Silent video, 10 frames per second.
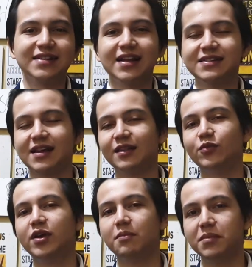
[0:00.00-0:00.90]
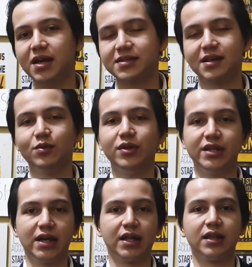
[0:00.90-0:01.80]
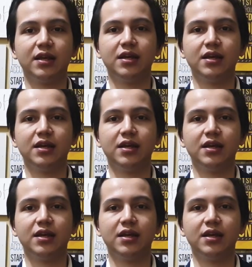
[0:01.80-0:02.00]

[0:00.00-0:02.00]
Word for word: salah satu yang biasa gue lihat.